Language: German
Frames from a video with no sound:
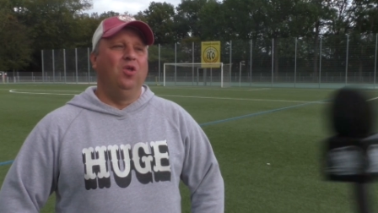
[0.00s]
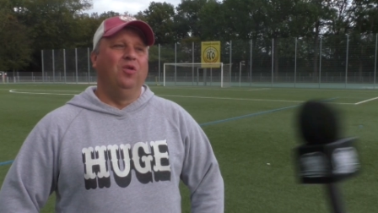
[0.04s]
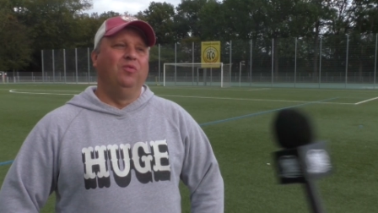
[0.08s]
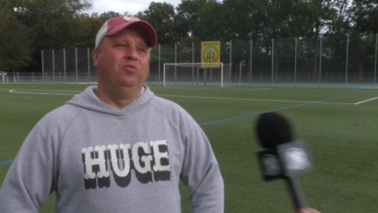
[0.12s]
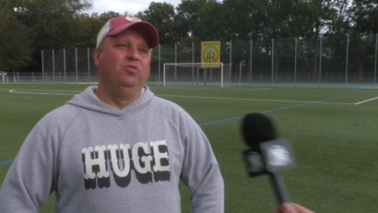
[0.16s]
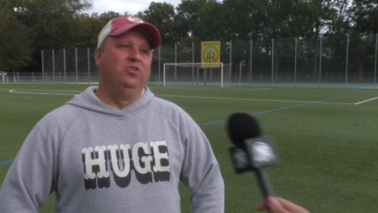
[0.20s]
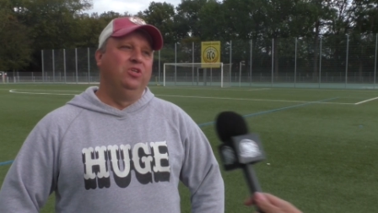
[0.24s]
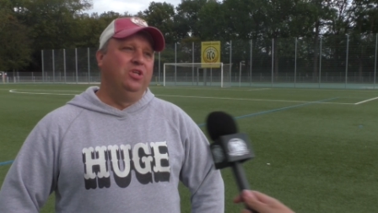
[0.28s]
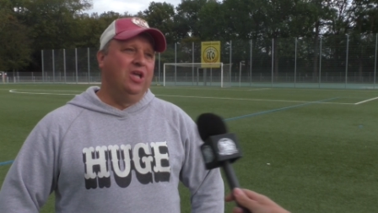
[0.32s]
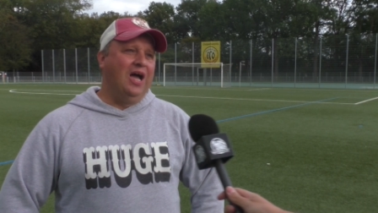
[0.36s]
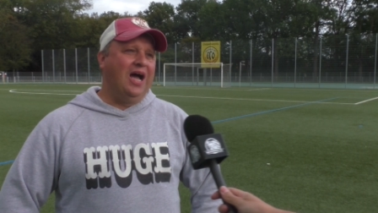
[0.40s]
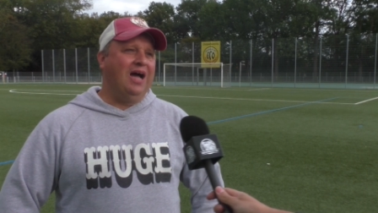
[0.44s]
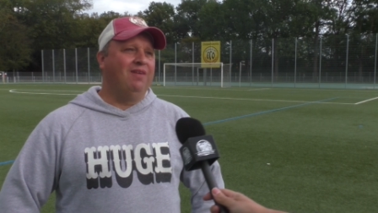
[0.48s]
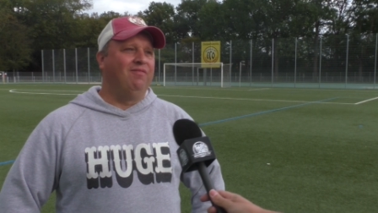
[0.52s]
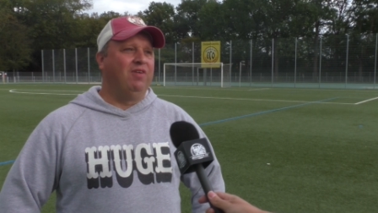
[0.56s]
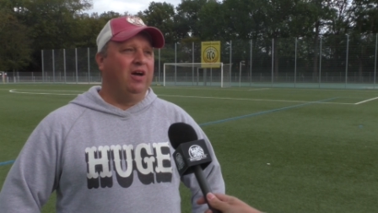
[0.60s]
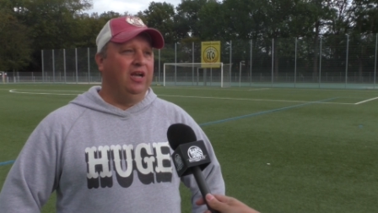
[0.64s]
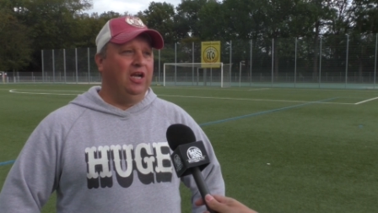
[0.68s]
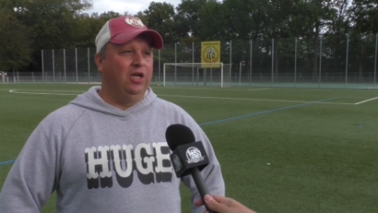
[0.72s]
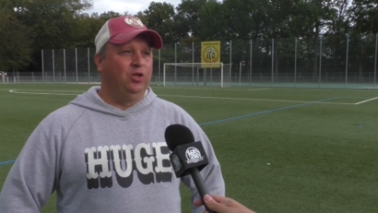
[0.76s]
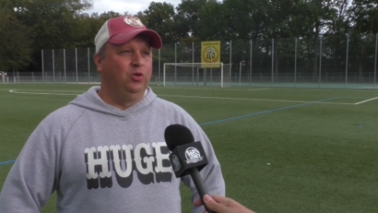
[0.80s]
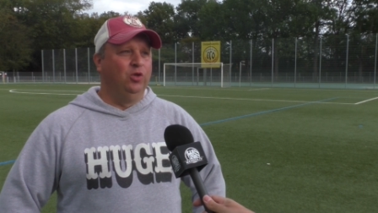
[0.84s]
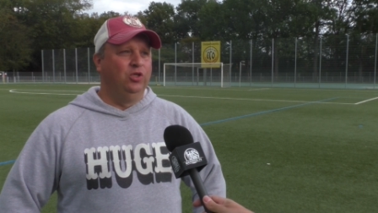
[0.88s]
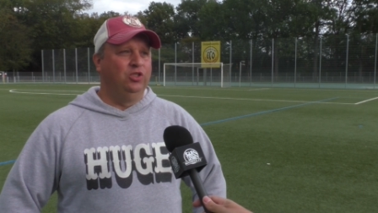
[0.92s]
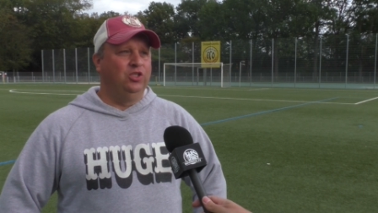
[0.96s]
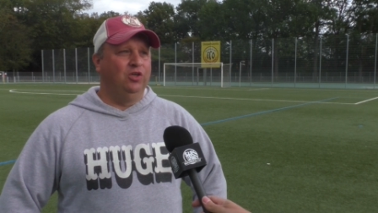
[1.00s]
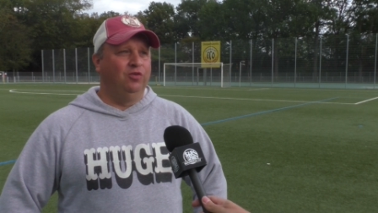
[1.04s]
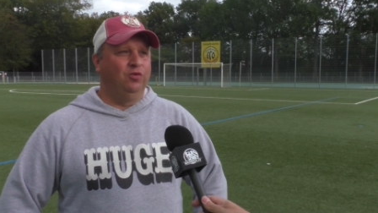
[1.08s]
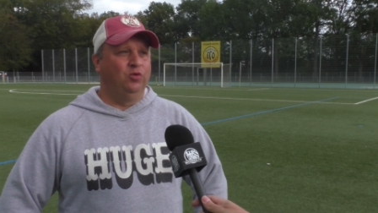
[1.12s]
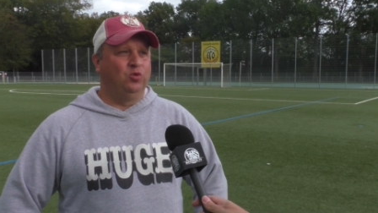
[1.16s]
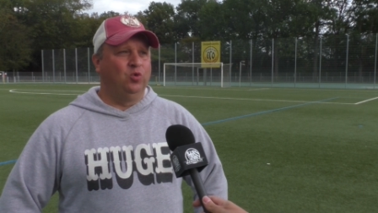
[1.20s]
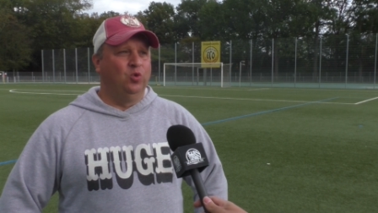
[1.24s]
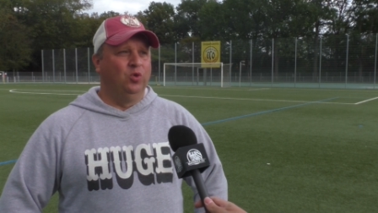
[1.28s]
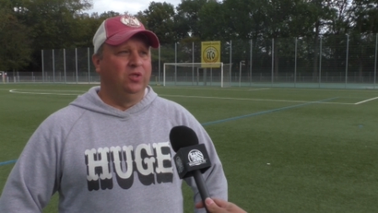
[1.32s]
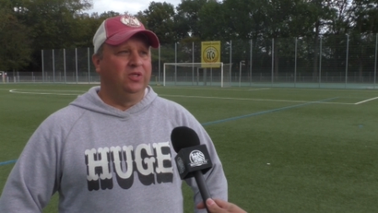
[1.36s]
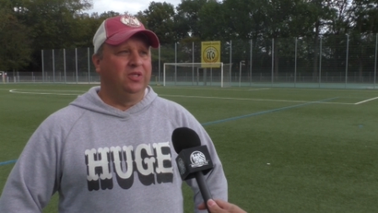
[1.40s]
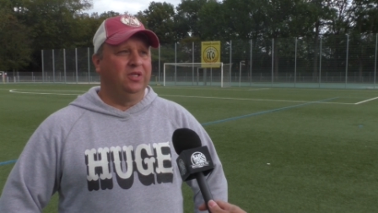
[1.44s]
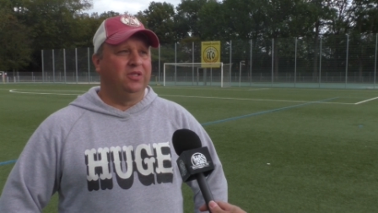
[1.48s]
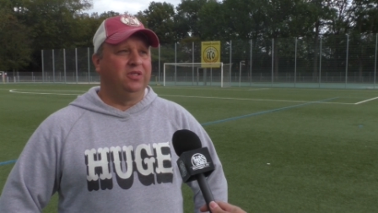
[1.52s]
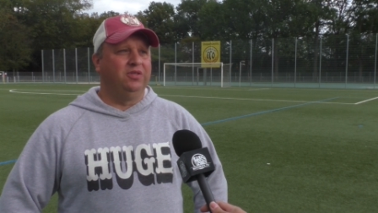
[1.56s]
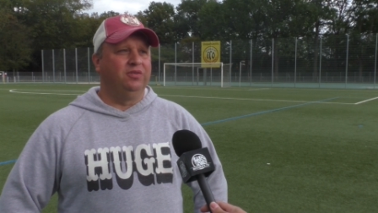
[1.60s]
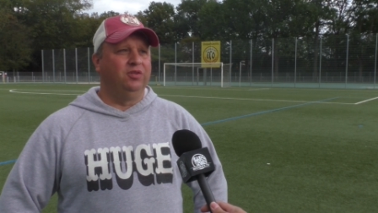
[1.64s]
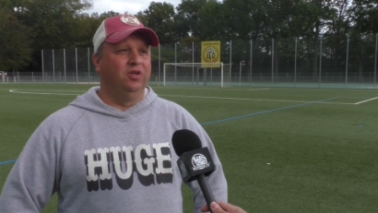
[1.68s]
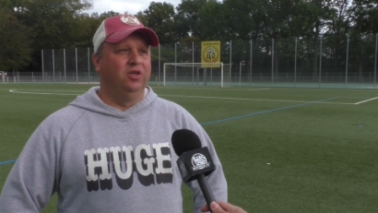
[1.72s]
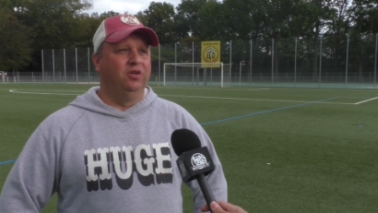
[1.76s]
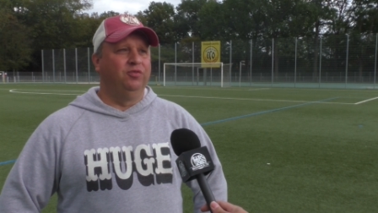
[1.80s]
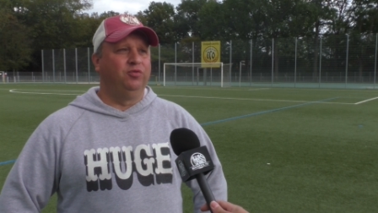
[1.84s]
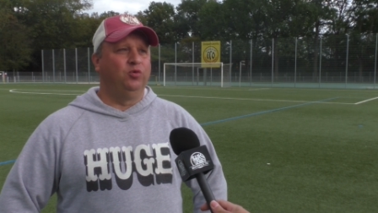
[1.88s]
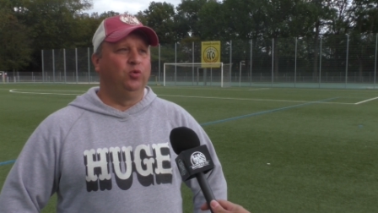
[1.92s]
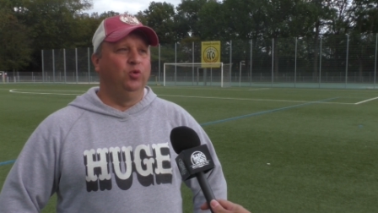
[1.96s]
Ja, war natürlich aufgrund des
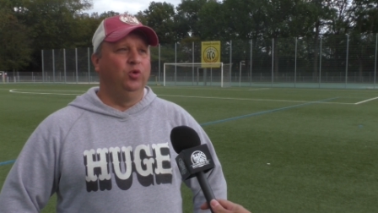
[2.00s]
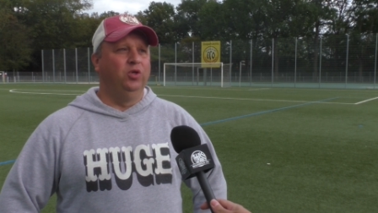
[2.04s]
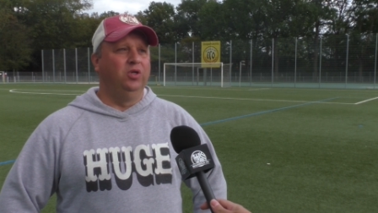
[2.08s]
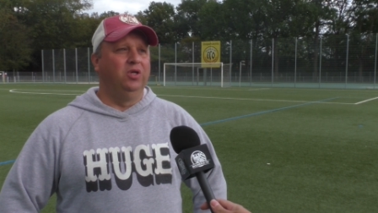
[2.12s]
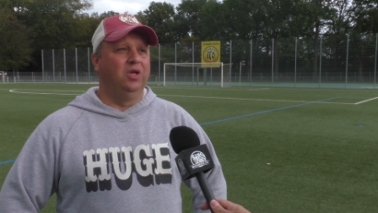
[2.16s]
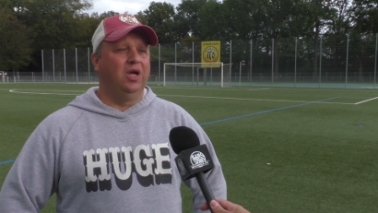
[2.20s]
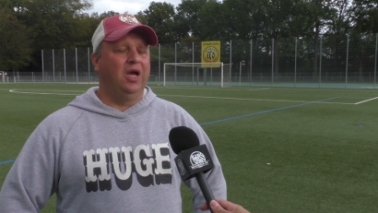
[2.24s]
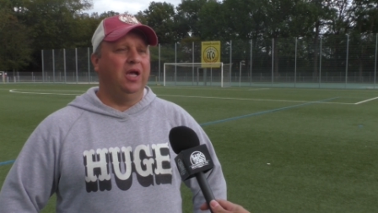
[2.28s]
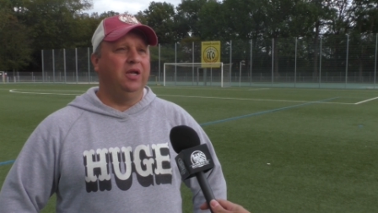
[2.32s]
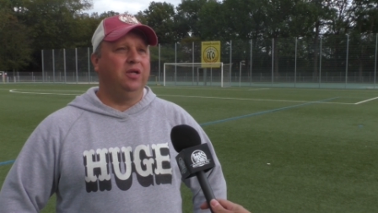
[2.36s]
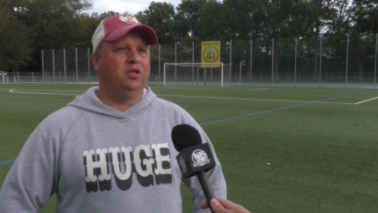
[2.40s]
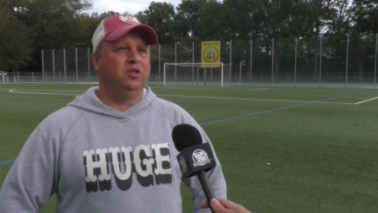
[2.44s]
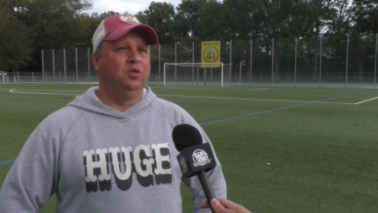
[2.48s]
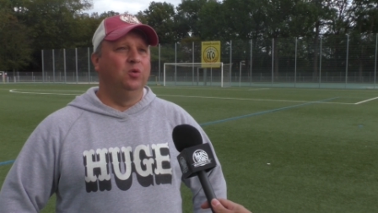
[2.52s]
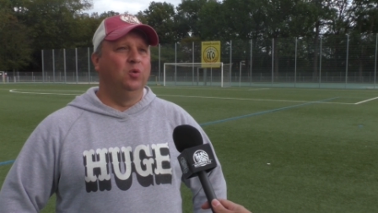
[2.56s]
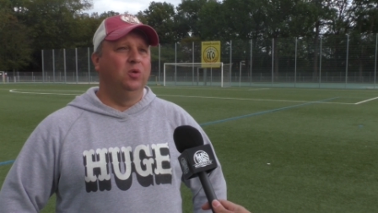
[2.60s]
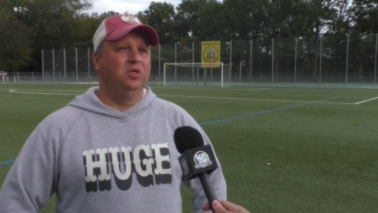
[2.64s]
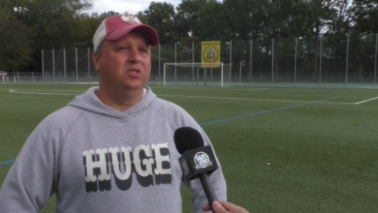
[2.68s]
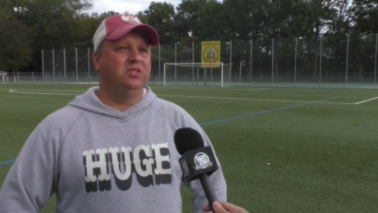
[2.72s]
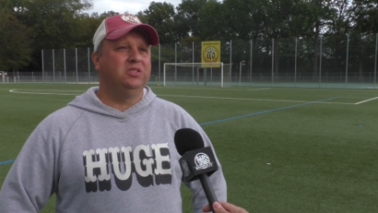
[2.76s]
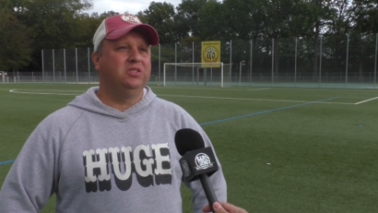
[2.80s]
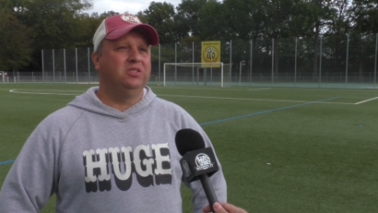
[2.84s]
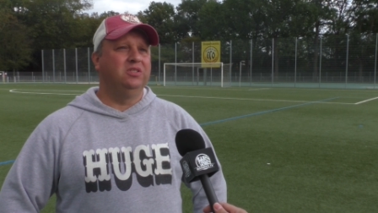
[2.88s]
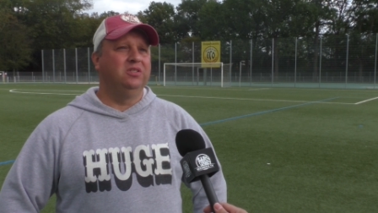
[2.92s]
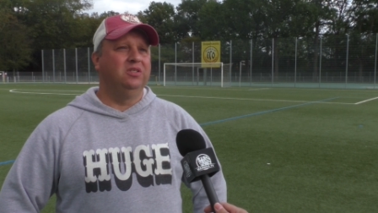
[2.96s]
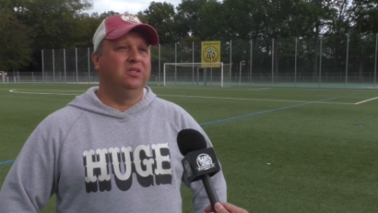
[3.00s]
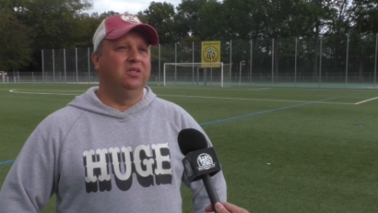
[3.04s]
äh, frühen 1-0s.